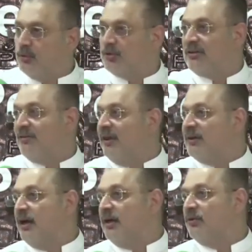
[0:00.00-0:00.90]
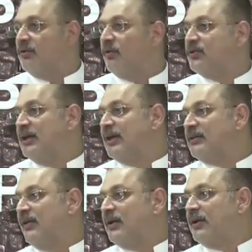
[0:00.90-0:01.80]
दूसरा सवाल था वो चली गए
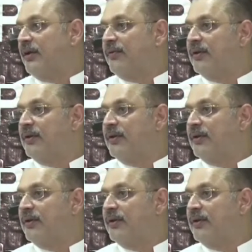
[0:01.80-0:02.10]
सवाल करके